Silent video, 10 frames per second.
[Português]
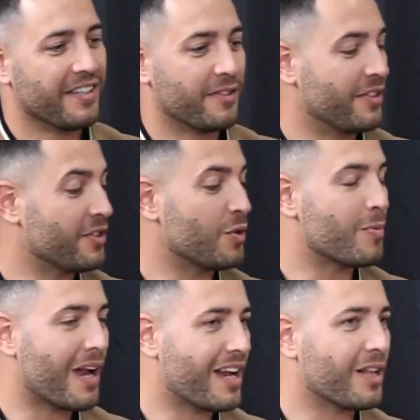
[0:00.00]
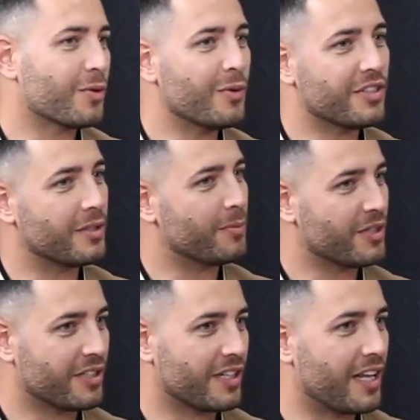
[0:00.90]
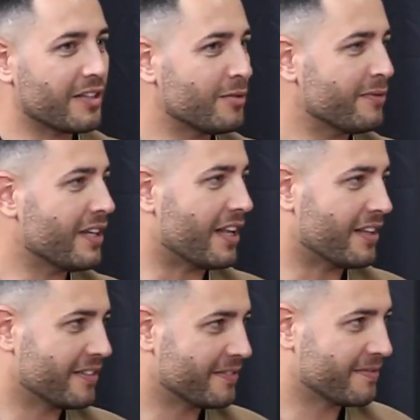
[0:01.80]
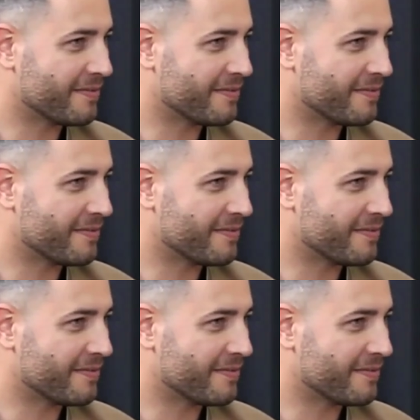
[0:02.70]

Mas Se sobrar algum, a gente depois rata no final. Ok, ok.